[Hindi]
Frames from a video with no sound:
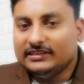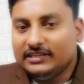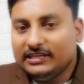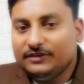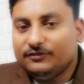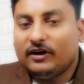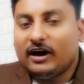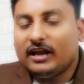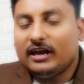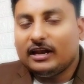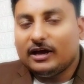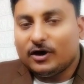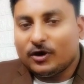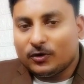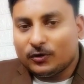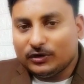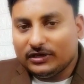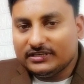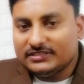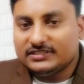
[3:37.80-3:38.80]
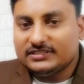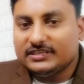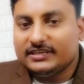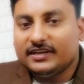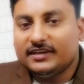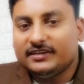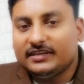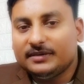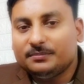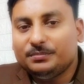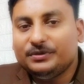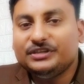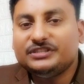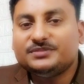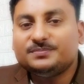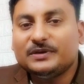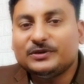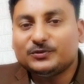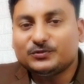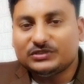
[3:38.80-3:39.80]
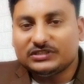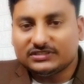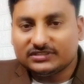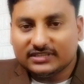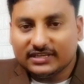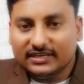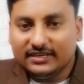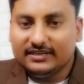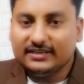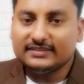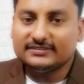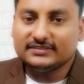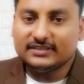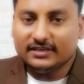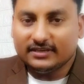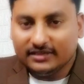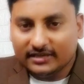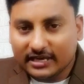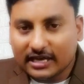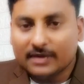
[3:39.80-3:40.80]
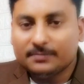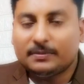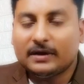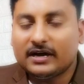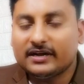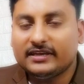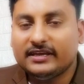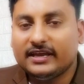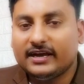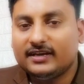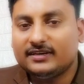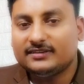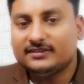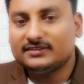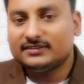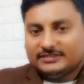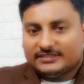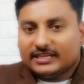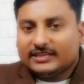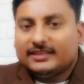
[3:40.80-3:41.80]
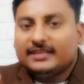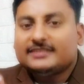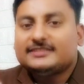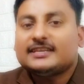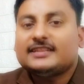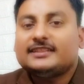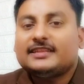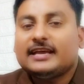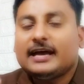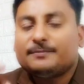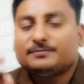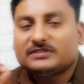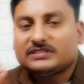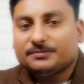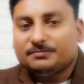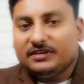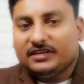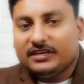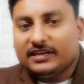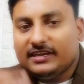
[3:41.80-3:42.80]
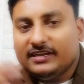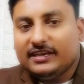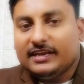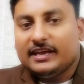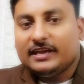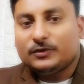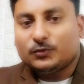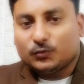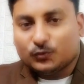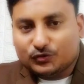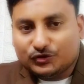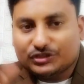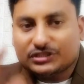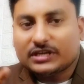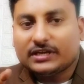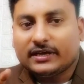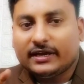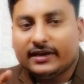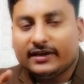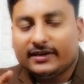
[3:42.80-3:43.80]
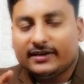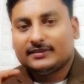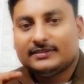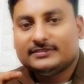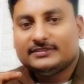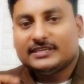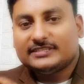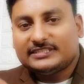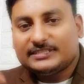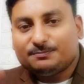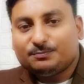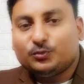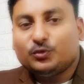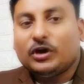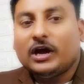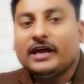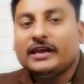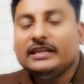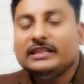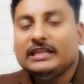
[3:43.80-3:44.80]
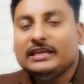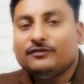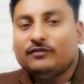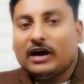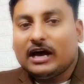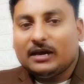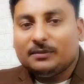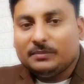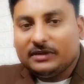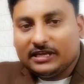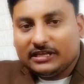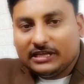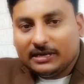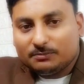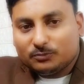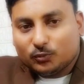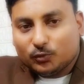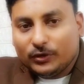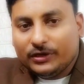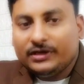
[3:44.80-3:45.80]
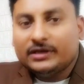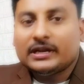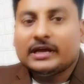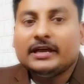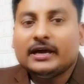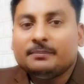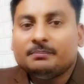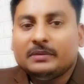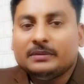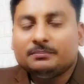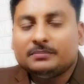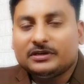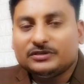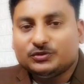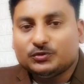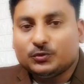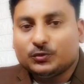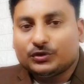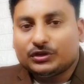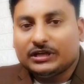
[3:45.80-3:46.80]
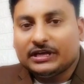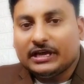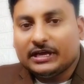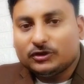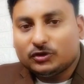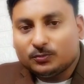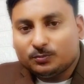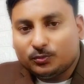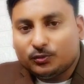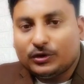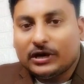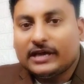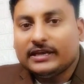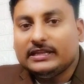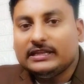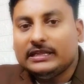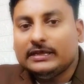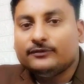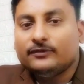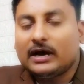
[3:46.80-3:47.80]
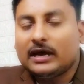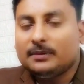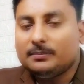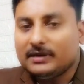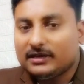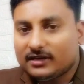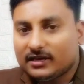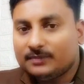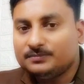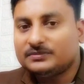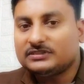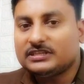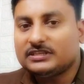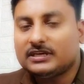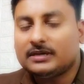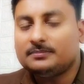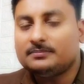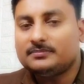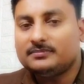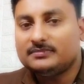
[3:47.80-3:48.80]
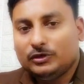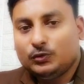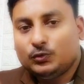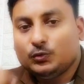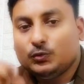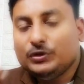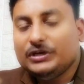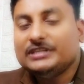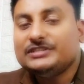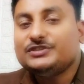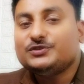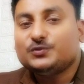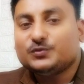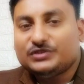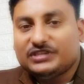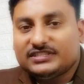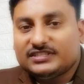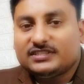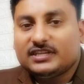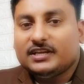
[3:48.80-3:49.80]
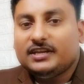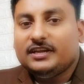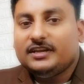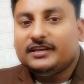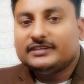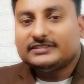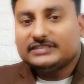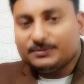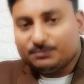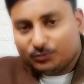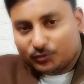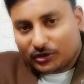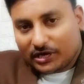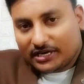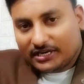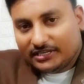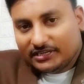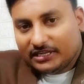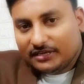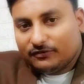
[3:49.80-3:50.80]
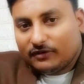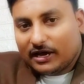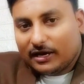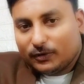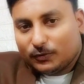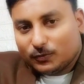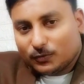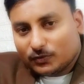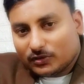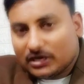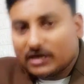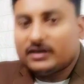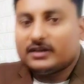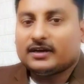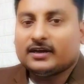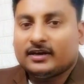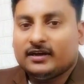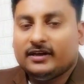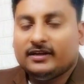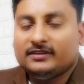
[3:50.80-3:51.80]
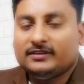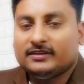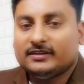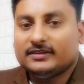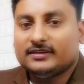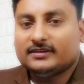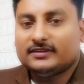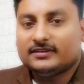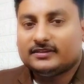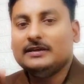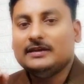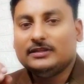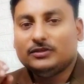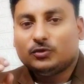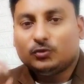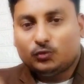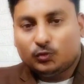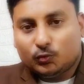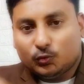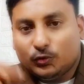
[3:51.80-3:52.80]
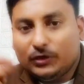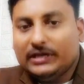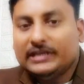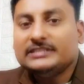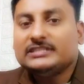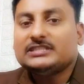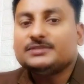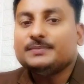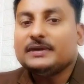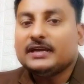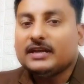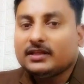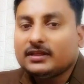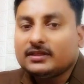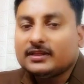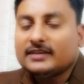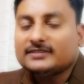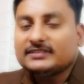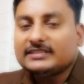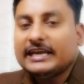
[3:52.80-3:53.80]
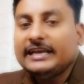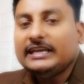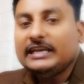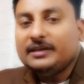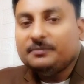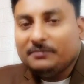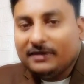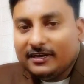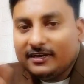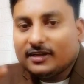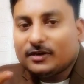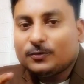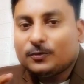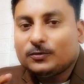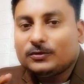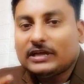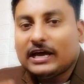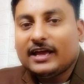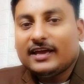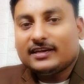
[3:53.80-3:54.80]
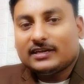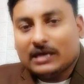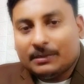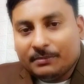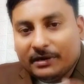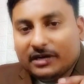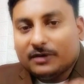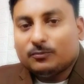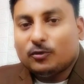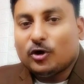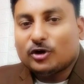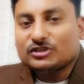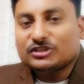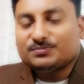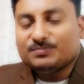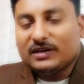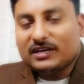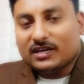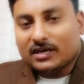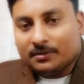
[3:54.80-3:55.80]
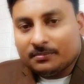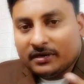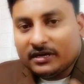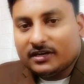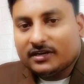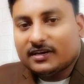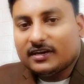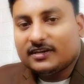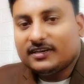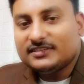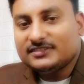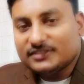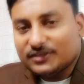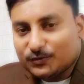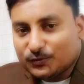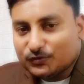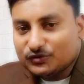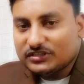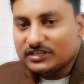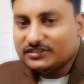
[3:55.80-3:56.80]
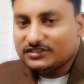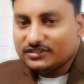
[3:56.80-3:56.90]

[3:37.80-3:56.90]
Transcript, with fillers: दीवाल और स्टेयर के बीच में कुछ इस तरीके से गैप आ गया चलते चलते आप सभी के लिए एक क्वेश्चन है जैसे पुरानी दीवाल में यदि हम कोई नया मेंबर जोड़ते हैं तो पुरानी दीवाल में कम से कम टू इंच कुछ इस तरीके से पुरानी दीवाल को कट कर लेते हैं तो टू इंच में कितना सेंटीमीटर होता है कमेंट बॉक्स में कमेंट करके जरूर से